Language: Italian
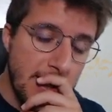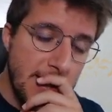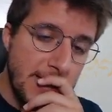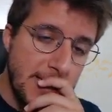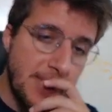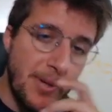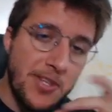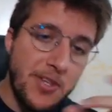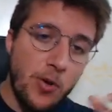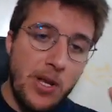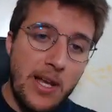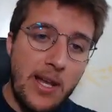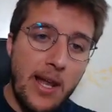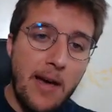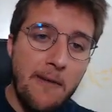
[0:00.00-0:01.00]
Si parte
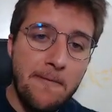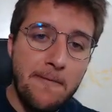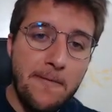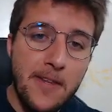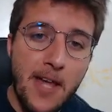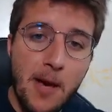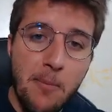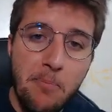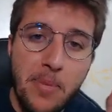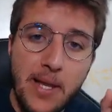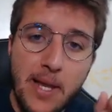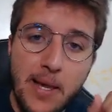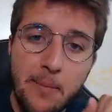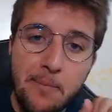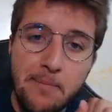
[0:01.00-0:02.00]
con
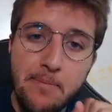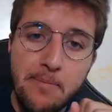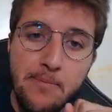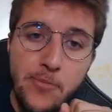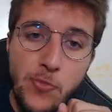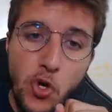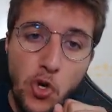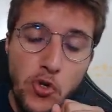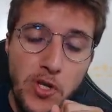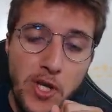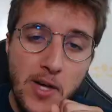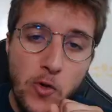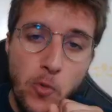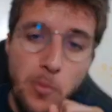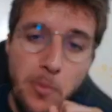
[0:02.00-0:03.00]
l'affidabile
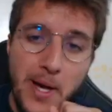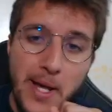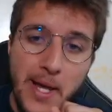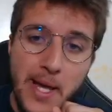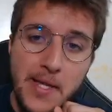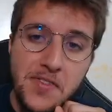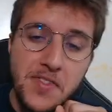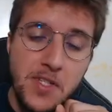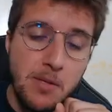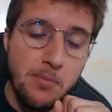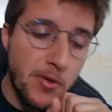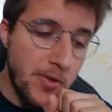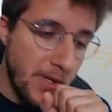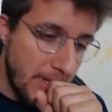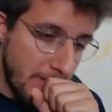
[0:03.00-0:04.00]
Donnarumma, ragazzi, il
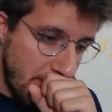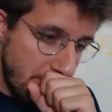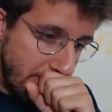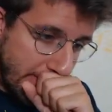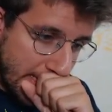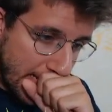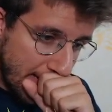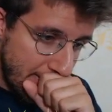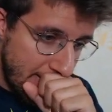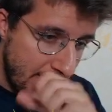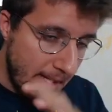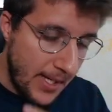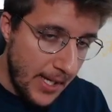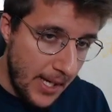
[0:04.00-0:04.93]
portiere del Milan.